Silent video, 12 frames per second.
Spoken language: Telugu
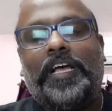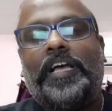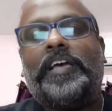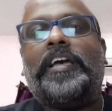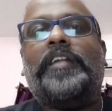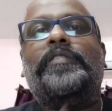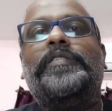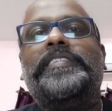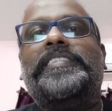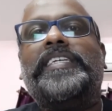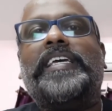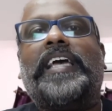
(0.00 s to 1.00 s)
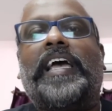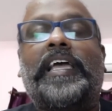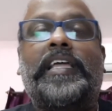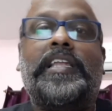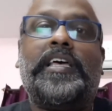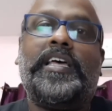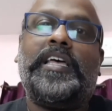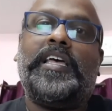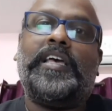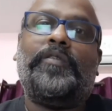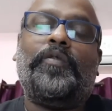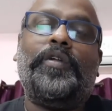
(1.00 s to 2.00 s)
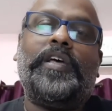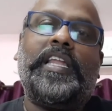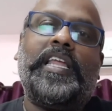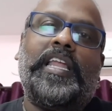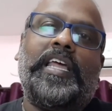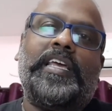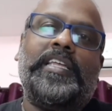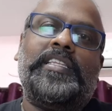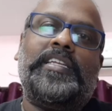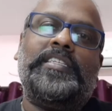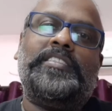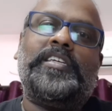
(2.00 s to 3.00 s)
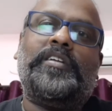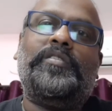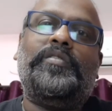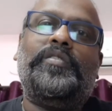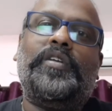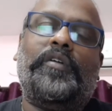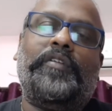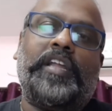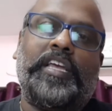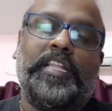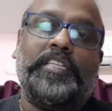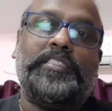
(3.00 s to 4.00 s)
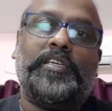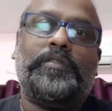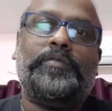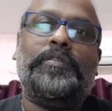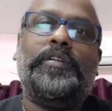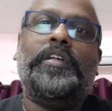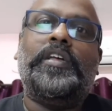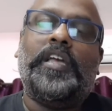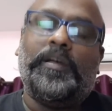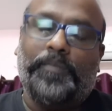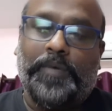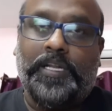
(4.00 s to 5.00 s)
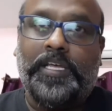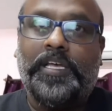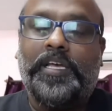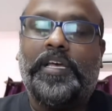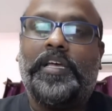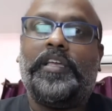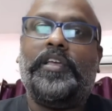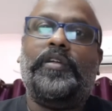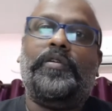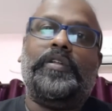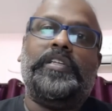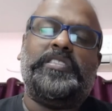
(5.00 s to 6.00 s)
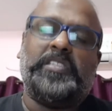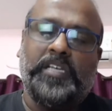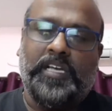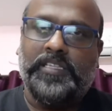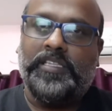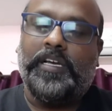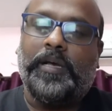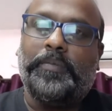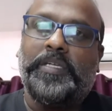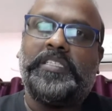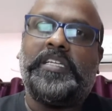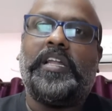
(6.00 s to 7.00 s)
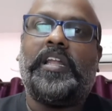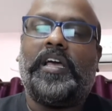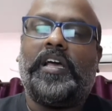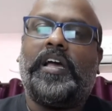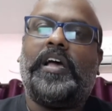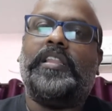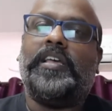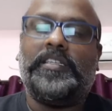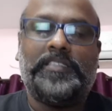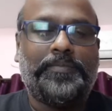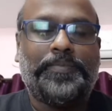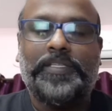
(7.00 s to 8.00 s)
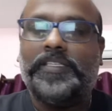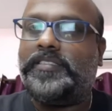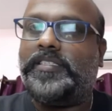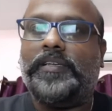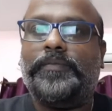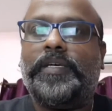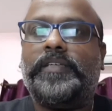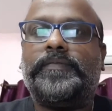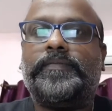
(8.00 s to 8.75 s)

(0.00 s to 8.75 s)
అక్కడి నుంచి ఆయన కొడుకుని ఎలా ఎదిరిచ్చాడు ఎవరు గెలిచారు మన హీరో నిజంగా అంత కమర్షియల్లా కాదా అని చెప్పేది సినిమా